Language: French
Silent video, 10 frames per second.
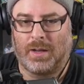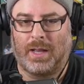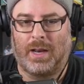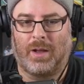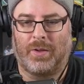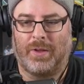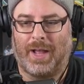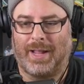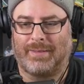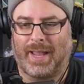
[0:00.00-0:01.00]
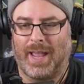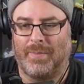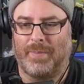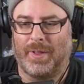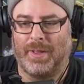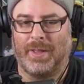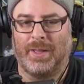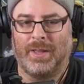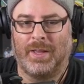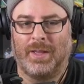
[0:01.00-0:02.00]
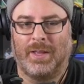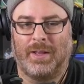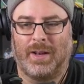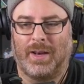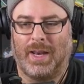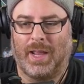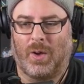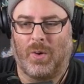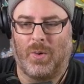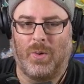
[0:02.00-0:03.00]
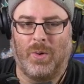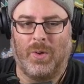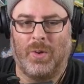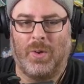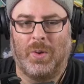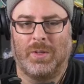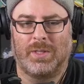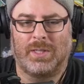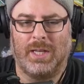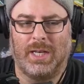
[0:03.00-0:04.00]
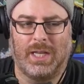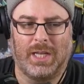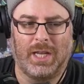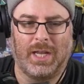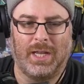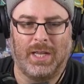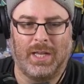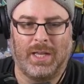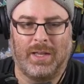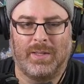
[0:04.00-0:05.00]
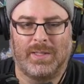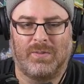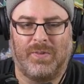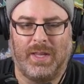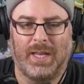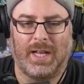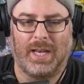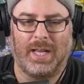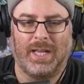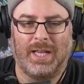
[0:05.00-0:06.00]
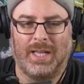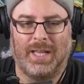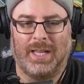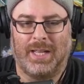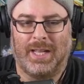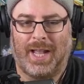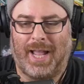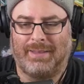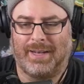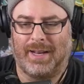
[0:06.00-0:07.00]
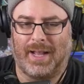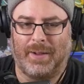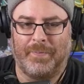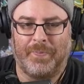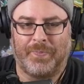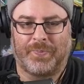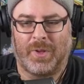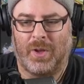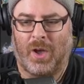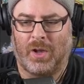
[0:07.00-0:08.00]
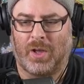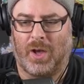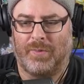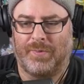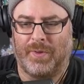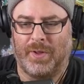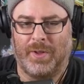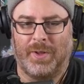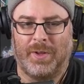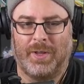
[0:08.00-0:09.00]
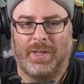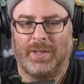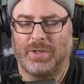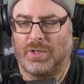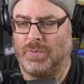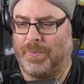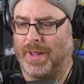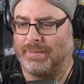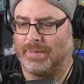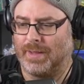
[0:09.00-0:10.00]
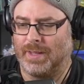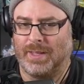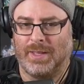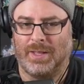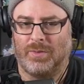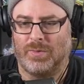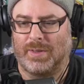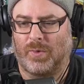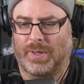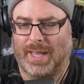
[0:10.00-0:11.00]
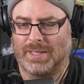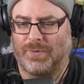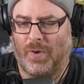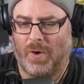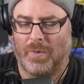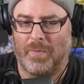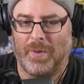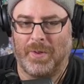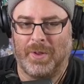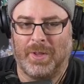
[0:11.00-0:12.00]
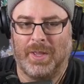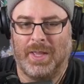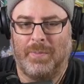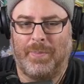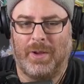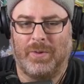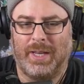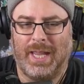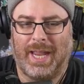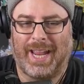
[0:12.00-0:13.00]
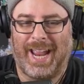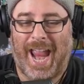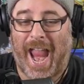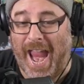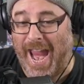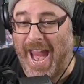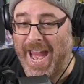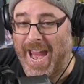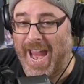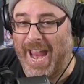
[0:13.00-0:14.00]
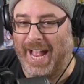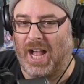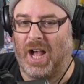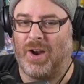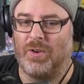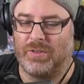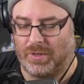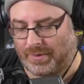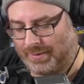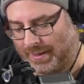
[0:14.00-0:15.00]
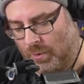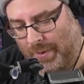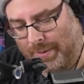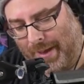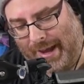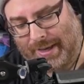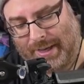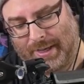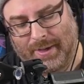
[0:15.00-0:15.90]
Alors, on a Atrem, Léron, Stini, Sphil, Athéna, Rockruff, Choupette. Nous avons Castform, Peony et ah, un Dog Trio Big Mac.